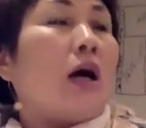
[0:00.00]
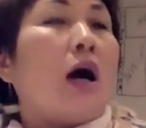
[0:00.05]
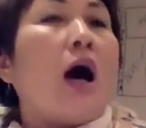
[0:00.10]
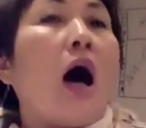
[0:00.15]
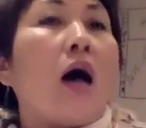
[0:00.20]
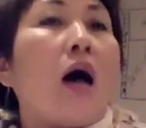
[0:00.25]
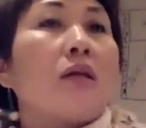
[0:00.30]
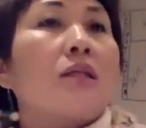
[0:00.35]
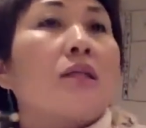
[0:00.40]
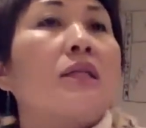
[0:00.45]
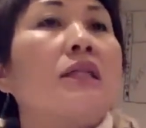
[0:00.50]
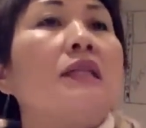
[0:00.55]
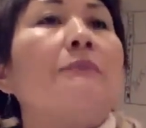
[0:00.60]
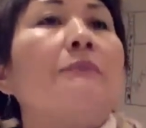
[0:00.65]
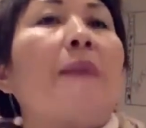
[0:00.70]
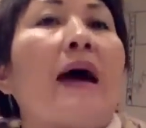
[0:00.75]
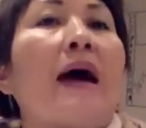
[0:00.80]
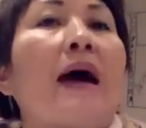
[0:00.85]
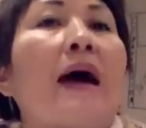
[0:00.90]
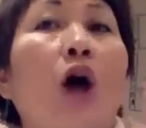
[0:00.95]
哈，四
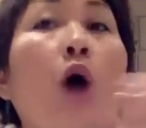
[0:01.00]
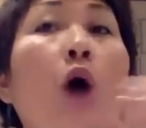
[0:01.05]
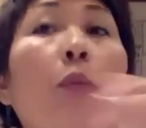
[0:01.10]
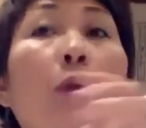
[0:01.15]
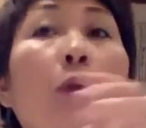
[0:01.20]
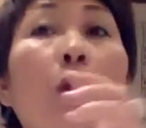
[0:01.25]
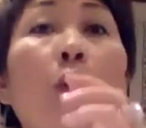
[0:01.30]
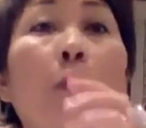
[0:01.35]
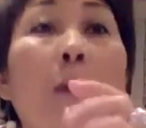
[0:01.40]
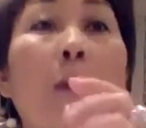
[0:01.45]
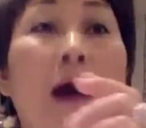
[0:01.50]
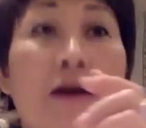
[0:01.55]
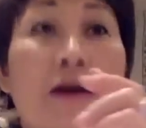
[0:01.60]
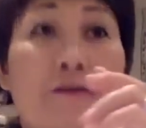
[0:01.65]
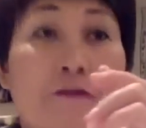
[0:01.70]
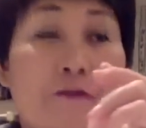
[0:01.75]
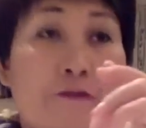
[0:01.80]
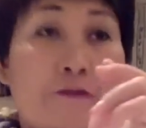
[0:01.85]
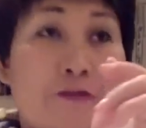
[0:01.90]
百到六百。